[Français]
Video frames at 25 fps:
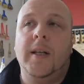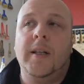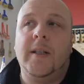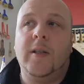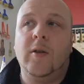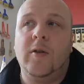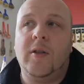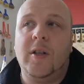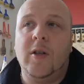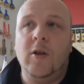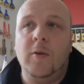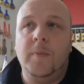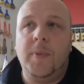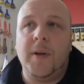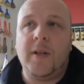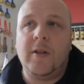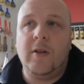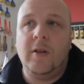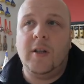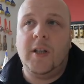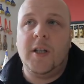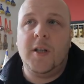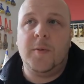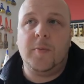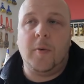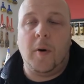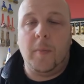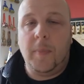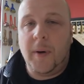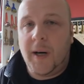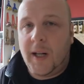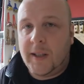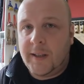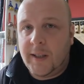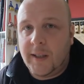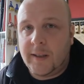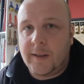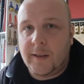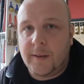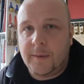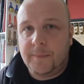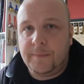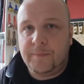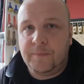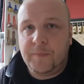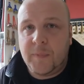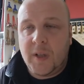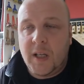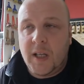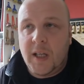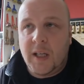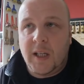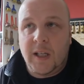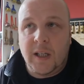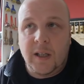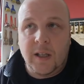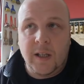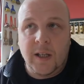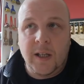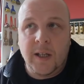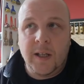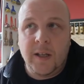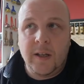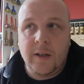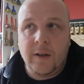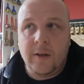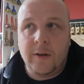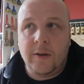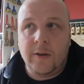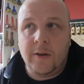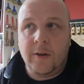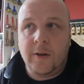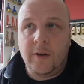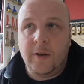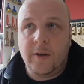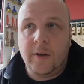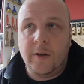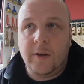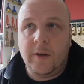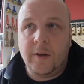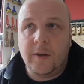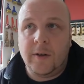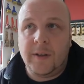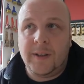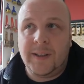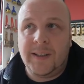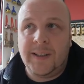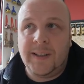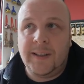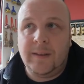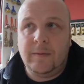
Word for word: C'est aussi une personne qui ne se prend pas la tête il est, euh,